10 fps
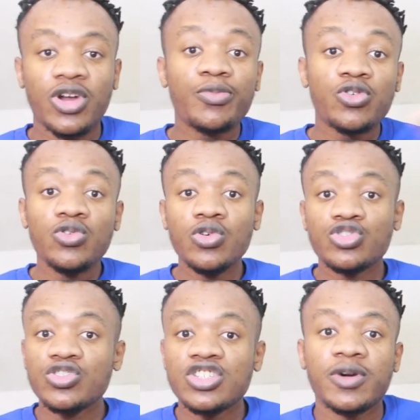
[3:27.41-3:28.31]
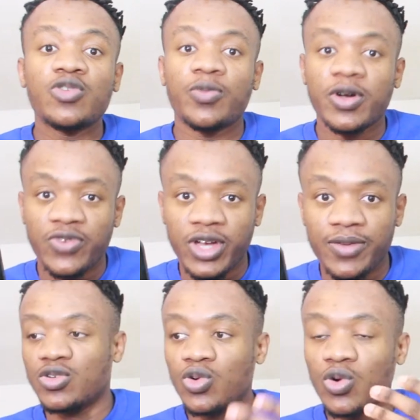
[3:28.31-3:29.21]
Dans l'absolu, le jaune, c'est ma couleur
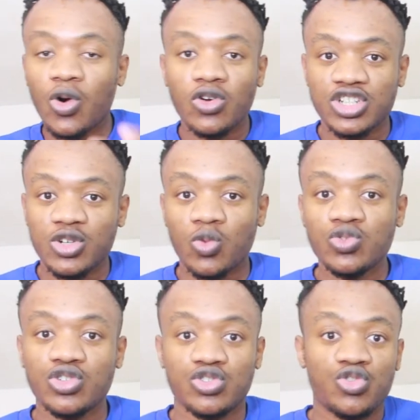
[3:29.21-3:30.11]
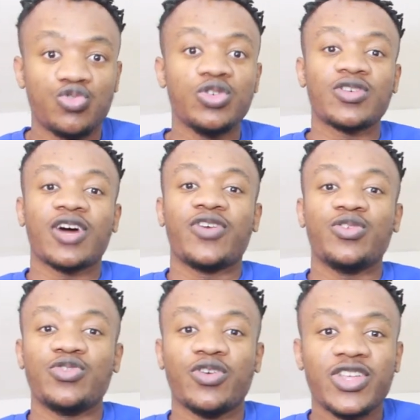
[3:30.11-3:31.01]
préférée. Le orange et le rouge, je suis ultra
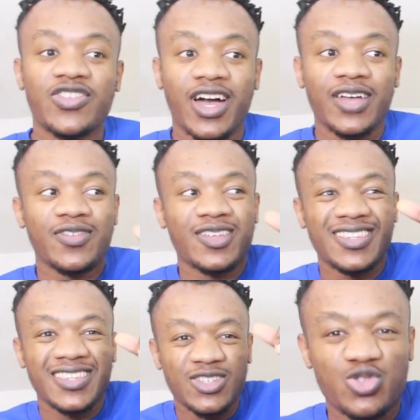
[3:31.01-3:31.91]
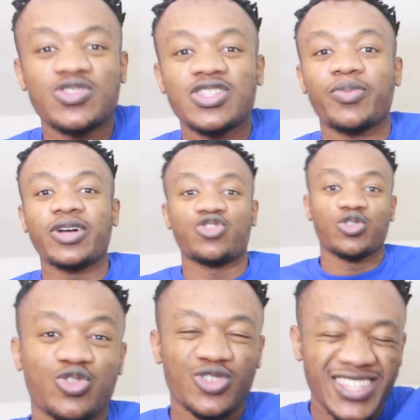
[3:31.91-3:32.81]
fan aussi. En fait, ça arrive juste après, je
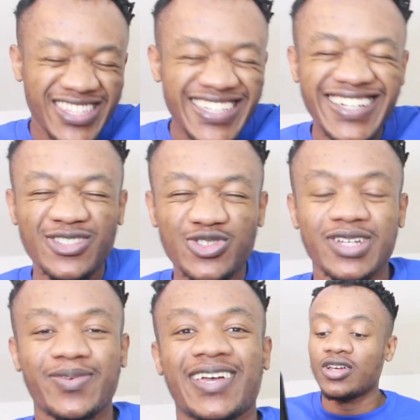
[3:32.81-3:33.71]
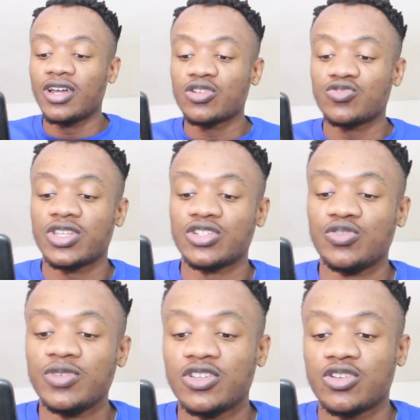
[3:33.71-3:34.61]
juste après. Et là, quand je vois ta
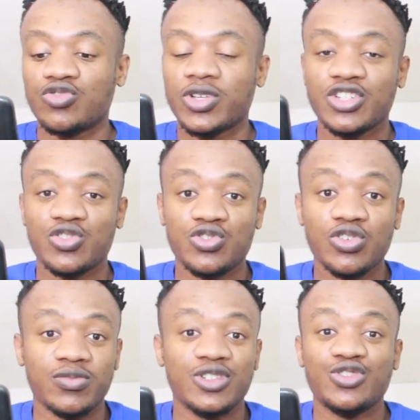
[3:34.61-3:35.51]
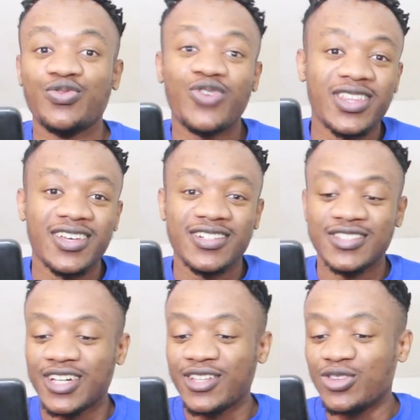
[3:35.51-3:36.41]
chemise et quand je vois tes chaussures, mais je suis fan.
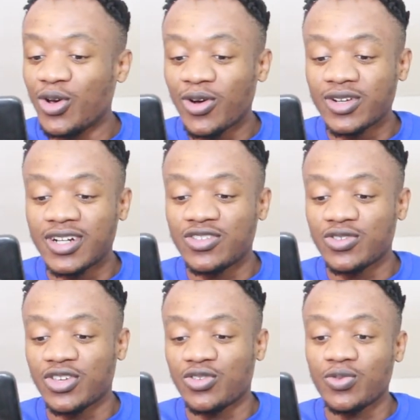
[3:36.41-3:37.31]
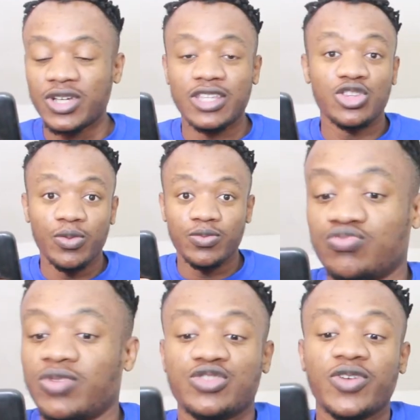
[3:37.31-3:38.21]
J'adore, l'association est top.
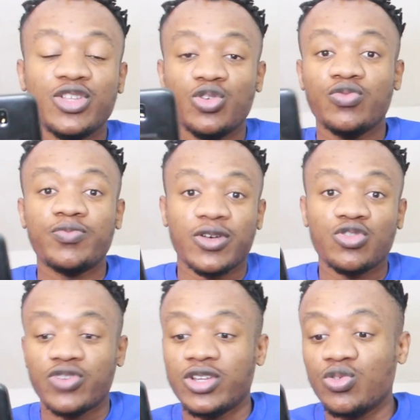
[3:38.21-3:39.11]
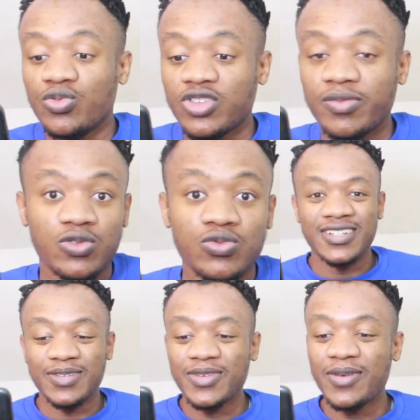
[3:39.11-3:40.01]
Bah, je valide de ouf. Perso, je valide de ouf, c'est mes goûts.
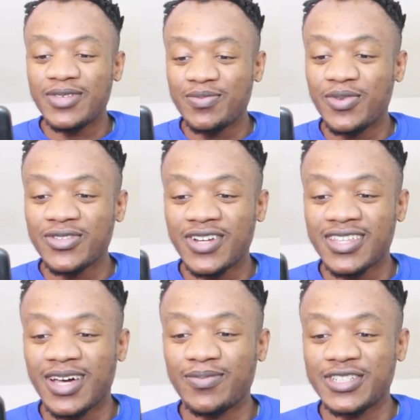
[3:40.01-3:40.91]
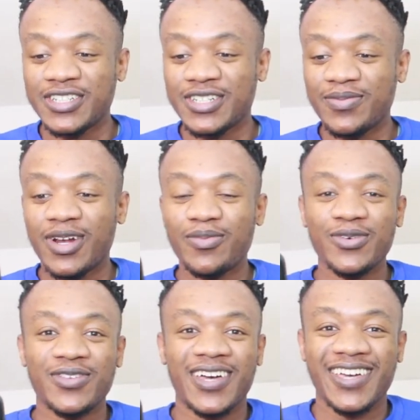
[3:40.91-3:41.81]
J'aime bien la petite pause. Là, t'es un BG, j'aime bien la pause.